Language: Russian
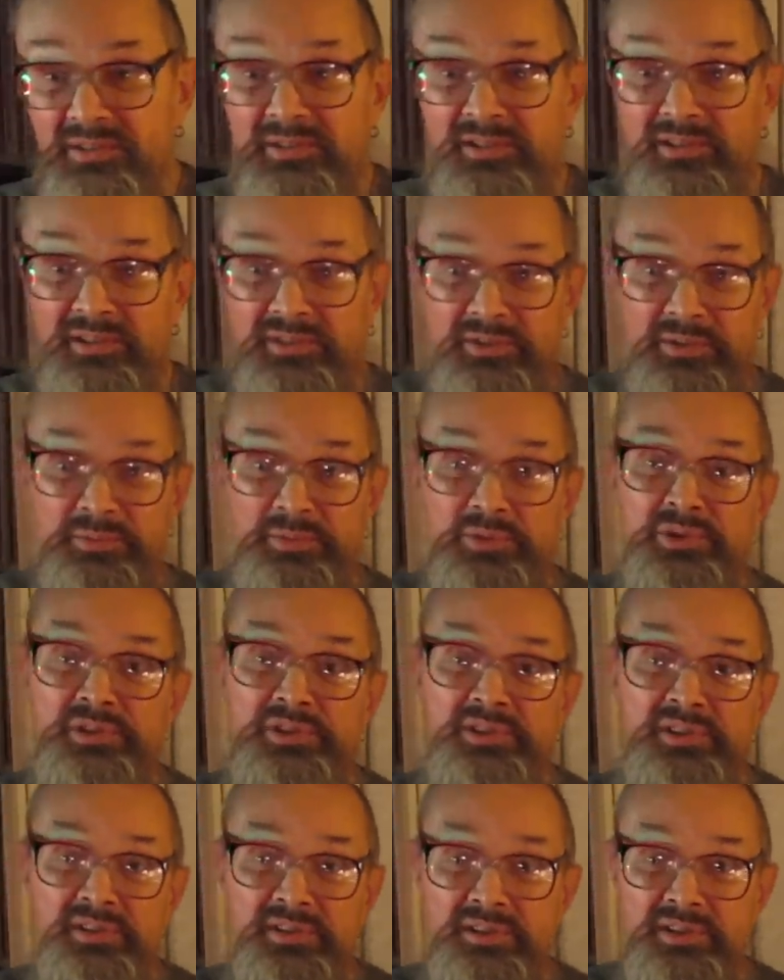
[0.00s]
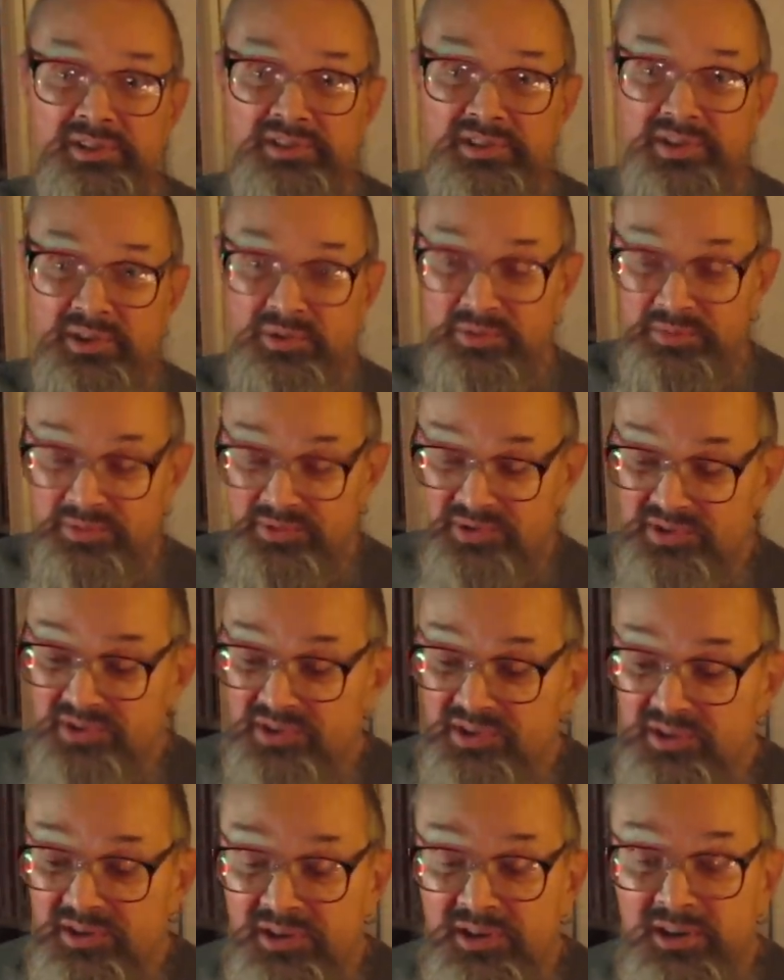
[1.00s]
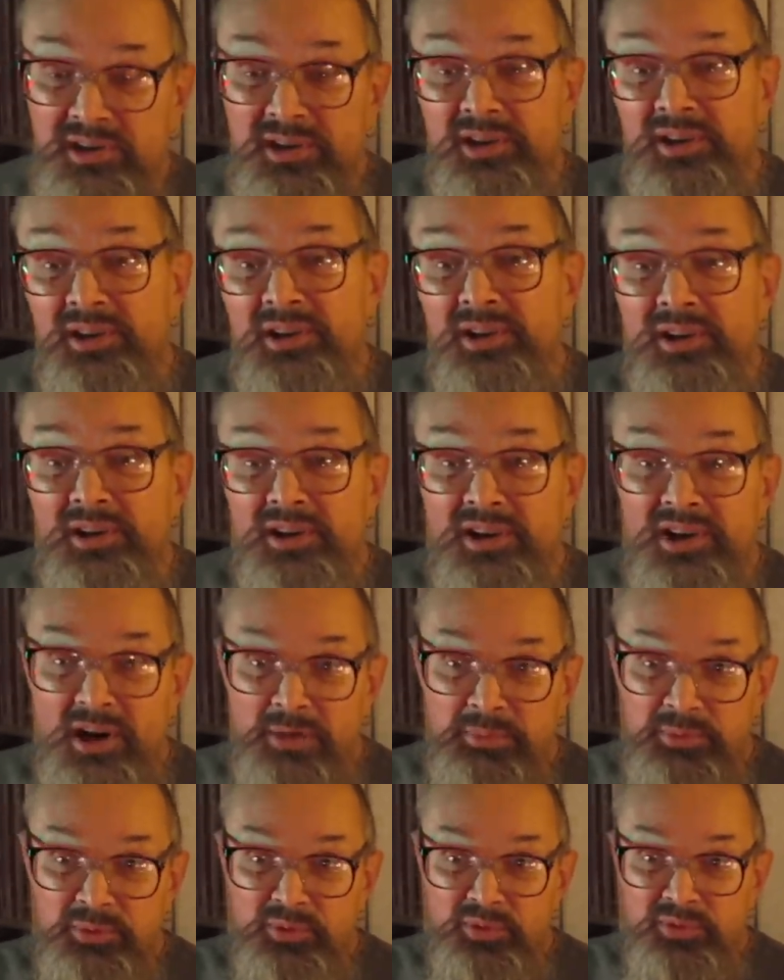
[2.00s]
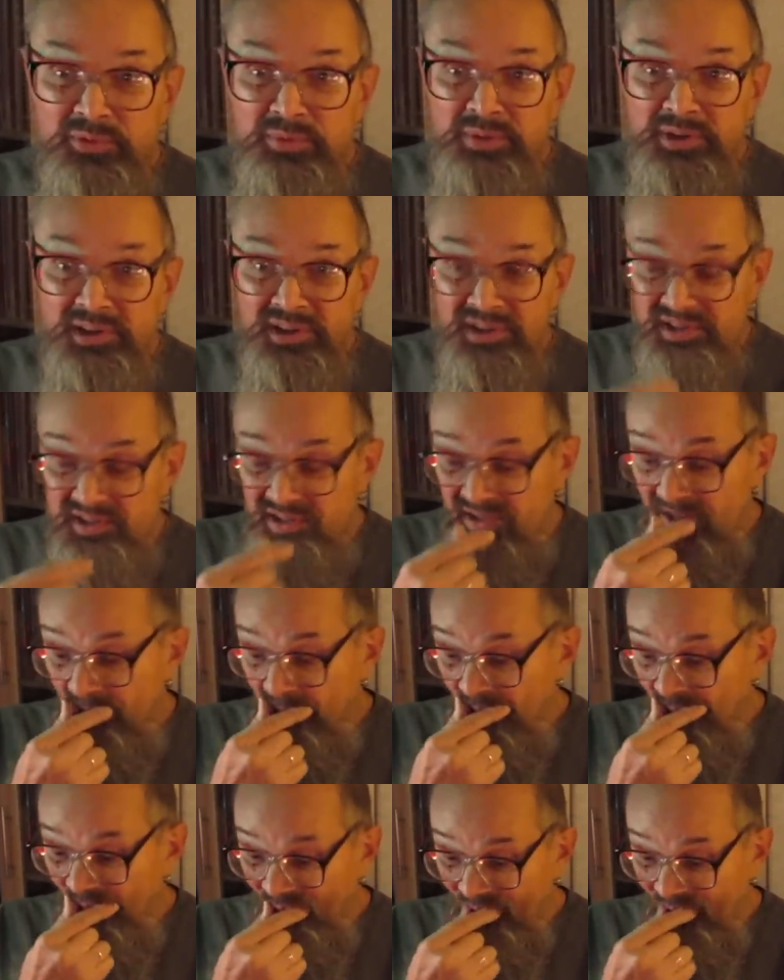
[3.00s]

и вы можете ознакомиться с ней, копнув в плейлисты.